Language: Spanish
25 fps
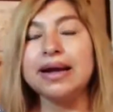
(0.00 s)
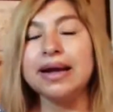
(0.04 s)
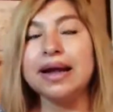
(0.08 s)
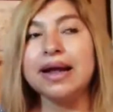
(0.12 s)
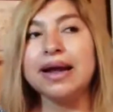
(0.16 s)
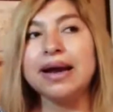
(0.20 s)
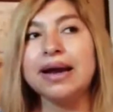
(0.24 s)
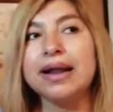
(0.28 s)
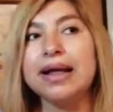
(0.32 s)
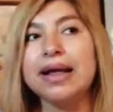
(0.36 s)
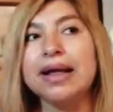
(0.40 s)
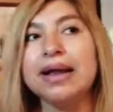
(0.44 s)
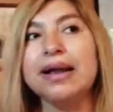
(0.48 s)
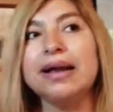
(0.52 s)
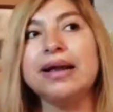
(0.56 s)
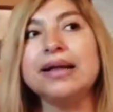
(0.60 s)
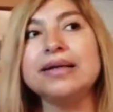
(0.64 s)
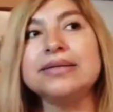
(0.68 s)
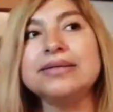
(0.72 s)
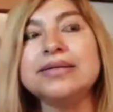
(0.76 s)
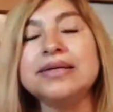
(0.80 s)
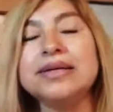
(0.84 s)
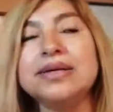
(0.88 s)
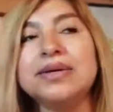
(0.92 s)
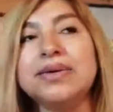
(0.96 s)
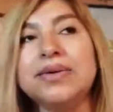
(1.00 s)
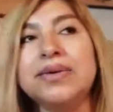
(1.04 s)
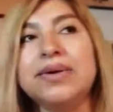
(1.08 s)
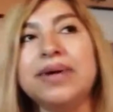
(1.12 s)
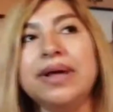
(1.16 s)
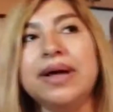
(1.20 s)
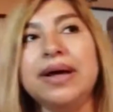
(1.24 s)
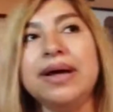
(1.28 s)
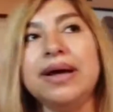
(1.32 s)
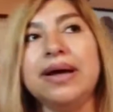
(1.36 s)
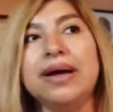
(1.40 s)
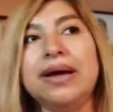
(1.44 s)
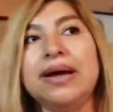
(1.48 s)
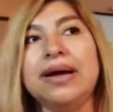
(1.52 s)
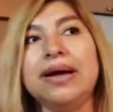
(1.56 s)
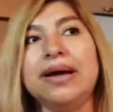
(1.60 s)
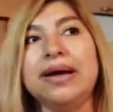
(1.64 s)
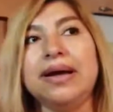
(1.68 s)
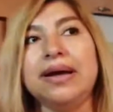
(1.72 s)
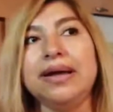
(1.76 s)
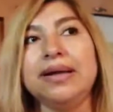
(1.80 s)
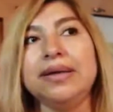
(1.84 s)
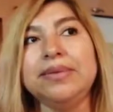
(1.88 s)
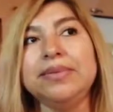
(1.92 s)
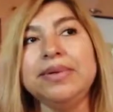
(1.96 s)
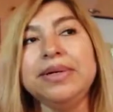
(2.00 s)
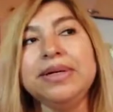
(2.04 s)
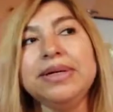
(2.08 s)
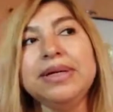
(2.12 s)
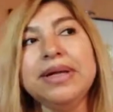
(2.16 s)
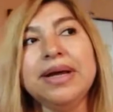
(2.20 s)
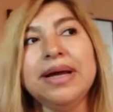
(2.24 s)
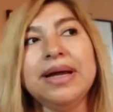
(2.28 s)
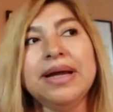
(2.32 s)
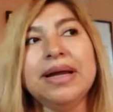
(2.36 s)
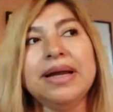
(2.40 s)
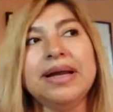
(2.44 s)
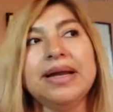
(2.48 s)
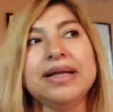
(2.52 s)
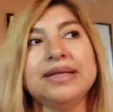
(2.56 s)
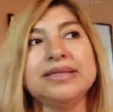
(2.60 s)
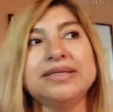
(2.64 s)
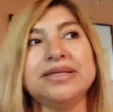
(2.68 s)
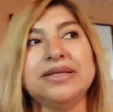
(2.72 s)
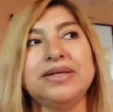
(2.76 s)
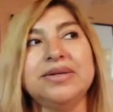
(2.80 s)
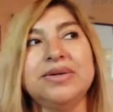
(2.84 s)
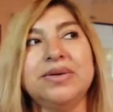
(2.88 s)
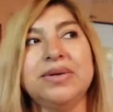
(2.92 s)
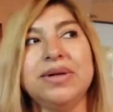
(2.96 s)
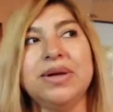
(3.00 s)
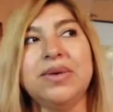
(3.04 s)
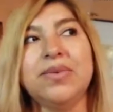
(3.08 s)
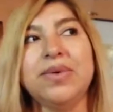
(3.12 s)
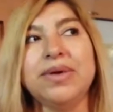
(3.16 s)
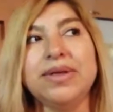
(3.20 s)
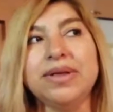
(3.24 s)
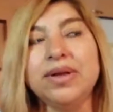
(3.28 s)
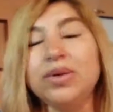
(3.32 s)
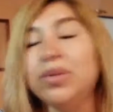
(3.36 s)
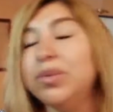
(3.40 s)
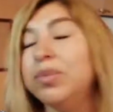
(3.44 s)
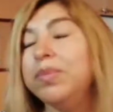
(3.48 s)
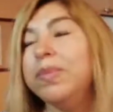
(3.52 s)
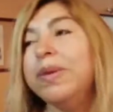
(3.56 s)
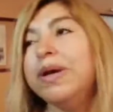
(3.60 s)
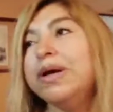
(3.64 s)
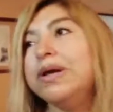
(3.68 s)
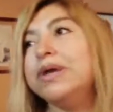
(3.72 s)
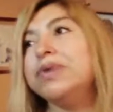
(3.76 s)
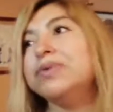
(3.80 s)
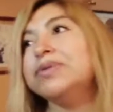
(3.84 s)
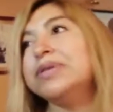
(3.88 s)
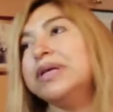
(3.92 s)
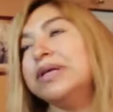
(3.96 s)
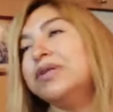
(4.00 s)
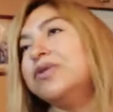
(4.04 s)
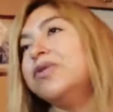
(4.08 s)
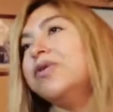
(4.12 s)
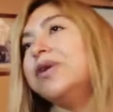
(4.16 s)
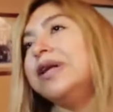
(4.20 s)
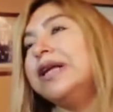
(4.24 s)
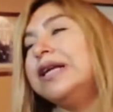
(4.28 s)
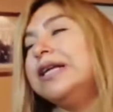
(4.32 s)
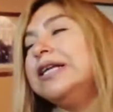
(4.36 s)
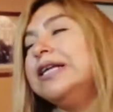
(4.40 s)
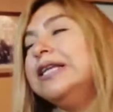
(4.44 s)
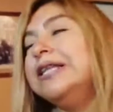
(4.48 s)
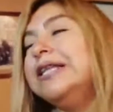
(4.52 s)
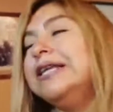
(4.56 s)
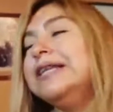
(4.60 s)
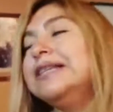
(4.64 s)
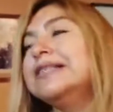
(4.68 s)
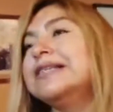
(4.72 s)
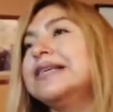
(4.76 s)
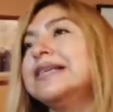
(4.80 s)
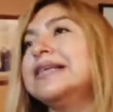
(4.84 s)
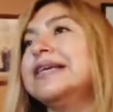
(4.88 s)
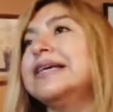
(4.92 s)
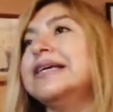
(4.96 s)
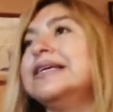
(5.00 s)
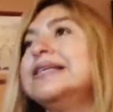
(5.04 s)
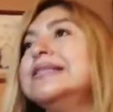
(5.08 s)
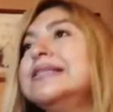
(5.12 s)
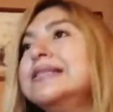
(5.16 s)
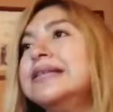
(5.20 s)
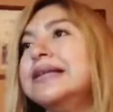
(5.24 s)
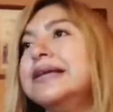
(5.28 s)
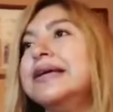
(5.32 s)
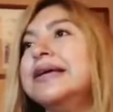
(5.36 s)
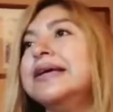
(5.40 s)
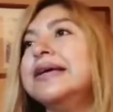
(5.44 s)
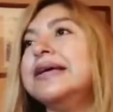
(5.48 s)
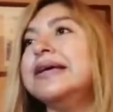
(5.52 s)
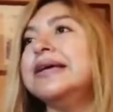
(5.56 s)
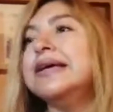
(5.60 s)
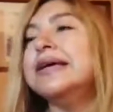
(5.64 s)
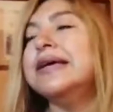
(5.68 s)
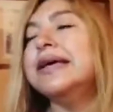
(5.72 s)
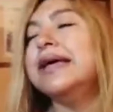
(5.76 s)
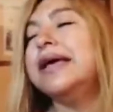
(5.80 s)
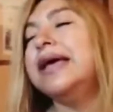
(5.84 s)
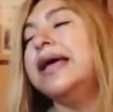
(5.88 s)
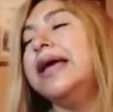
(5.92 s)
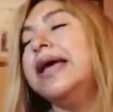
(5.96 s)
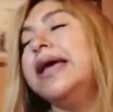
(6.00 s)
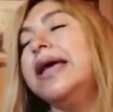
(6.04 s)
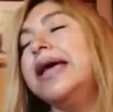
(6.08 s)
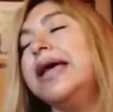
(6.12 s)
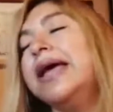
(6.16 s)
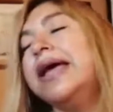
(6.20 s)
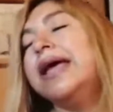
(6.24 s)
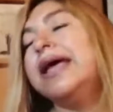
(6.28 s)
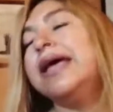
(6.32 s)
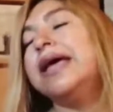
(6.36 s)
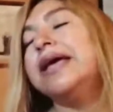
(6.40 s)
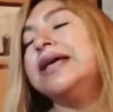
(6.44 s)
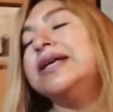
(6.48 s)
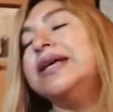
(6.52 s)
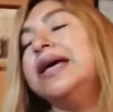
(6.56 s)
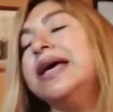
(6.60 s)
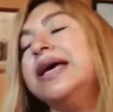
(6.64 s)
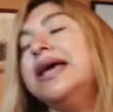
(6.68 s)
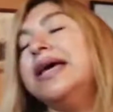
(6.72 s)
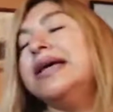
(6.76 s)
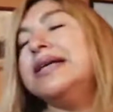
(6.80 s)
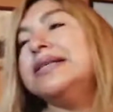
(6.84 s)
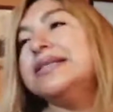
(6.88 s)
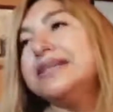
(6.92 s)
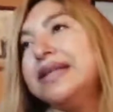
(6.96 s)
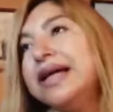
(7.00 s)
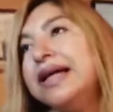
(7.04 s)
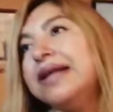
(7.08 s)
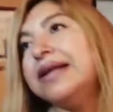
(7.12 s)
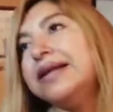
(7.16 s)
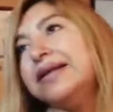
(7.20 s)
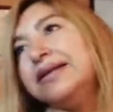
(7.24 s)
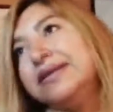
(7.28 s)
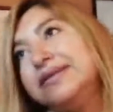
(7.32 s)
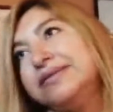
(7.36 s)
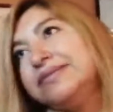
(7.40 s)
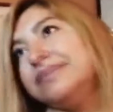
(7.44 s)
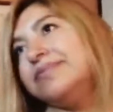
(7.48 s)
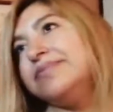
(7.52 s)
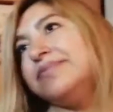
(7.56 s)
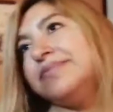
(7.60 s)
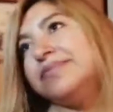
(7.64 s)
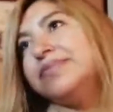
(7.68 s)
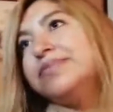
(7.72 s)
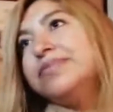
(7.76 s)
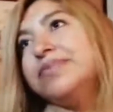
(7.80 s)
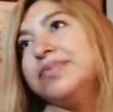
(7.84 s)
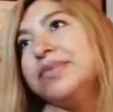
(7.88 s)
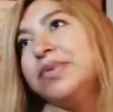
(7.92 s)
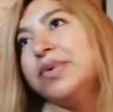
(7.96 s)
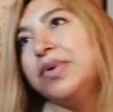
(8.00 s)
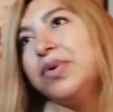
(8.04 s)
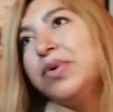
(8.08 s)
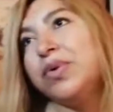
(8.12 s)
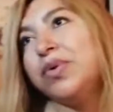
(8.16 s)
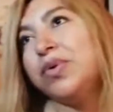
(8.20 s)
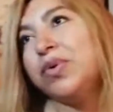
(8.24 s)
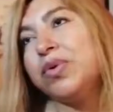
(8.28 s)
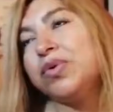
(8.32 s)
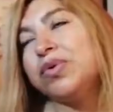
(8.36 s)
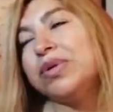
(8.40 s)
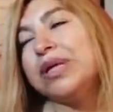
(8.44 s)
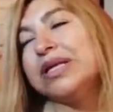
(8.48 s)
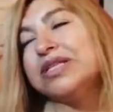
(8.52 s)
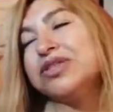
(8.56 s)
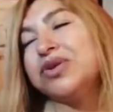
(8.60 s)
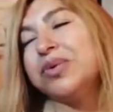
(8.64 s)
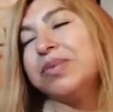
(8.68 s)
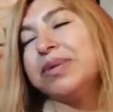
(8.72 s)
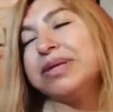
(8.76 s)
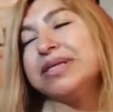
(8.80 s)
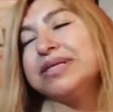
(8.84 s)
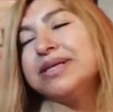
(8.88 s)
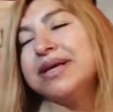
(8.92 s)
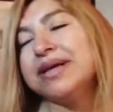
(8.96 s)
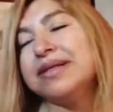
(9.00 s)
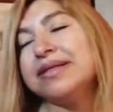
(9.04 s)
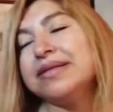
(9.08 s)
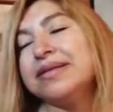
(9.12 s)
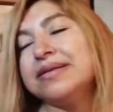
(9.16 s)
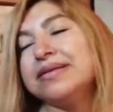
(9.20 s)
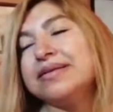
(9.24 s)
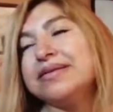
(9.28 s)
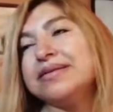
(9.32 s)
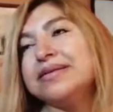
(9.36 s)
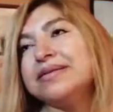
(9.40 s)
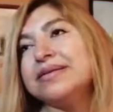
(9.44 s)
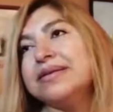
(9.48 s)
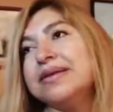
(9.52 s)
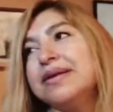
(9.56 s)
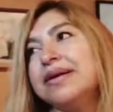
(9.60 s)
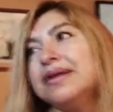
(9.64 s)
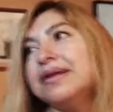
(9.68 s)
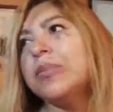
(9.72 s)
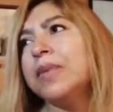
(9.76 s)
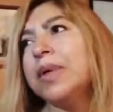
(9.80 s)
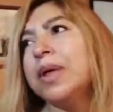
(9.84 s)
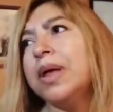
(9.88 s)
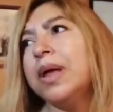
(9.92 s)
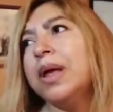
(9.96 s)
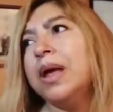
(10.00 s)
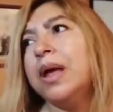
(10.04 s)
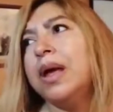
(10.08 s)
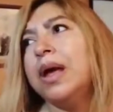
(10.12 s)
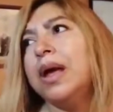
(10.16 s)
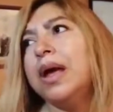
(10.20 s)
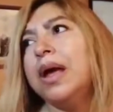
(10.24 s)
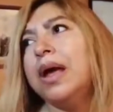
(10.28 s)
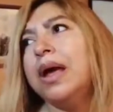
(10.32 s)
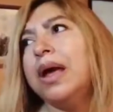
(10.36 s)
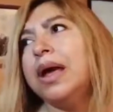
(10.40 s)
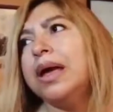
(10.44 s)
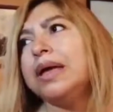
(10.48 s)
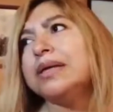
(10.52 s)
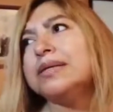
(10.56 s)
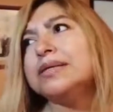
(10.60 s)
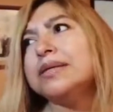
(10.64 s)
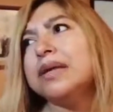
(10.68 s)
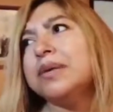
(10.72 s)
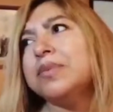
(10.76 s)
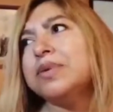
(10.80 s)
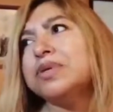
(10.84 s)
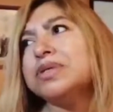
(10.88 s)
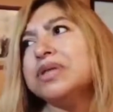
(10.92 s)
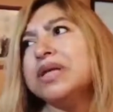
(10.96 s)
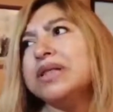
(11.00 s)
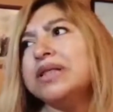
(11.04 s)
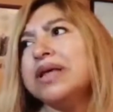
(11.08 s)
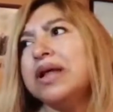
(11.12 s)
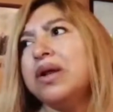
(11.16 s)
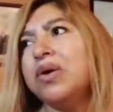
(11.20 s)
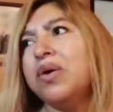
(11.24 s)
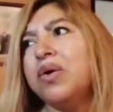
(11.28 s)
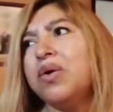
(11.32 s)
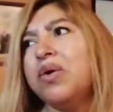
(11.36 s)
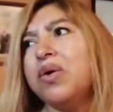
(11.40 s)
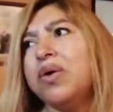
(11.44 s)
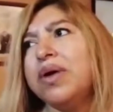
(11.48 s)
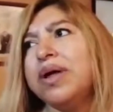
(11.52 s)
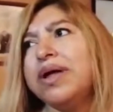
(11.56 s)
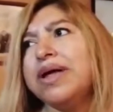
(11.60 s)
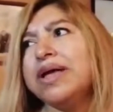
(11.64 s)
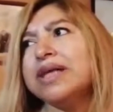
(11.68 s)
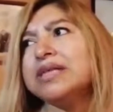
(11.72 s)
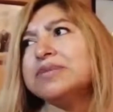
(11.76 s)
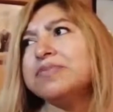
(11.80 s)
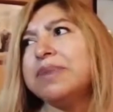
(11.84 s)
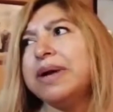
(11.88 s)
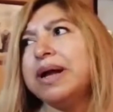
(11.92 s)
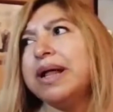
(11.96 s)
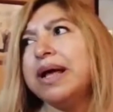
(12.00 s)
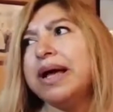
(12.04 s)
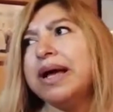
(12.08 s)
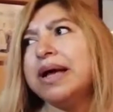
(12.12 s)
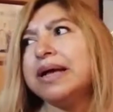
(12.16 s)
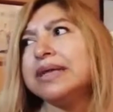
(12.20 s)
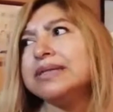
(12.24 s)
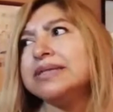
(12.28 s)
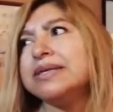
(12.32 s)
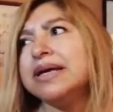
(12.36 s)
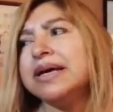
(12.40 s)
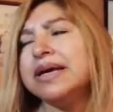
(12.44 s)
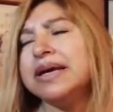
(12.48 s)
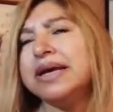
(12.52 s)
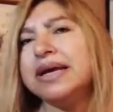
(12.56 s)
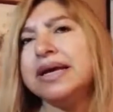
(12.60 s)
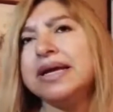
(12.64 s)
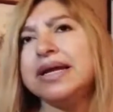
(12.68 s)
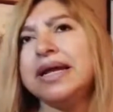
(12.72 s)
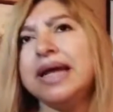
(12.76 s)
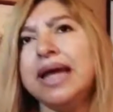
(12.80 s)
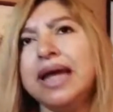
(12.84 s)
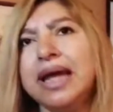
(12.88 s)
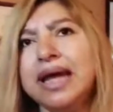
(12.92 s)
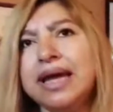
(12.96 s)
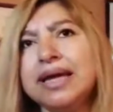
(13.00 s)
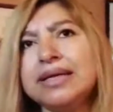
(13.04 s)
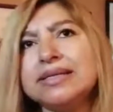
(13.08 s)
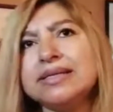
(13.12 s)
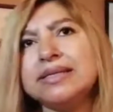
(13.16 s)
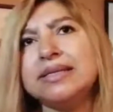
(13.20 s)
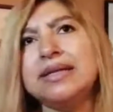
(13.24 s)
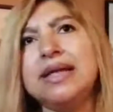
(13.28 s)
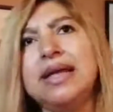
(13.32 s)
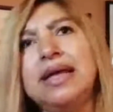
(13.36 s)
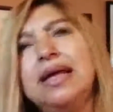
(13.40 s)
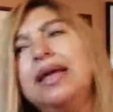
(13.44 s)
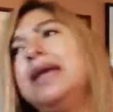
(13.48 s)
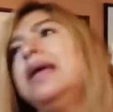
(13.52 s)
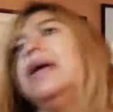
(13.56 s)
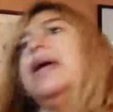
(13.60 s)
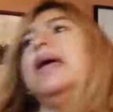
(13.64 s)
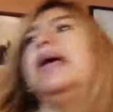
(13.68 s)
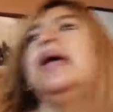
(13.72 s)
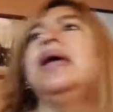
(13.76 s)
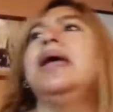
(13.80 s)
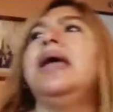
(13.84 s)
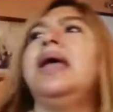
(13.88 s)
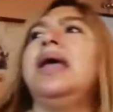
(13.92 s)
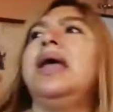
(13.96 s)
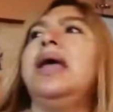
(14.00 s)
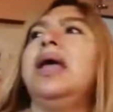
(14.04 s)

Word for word: Clara, la señora Elvira, la señora Guadalupe, o sea, todas las líderes que, este, que están con las comerciantes. Eh, estamos en diálogo con ellas para seguir este,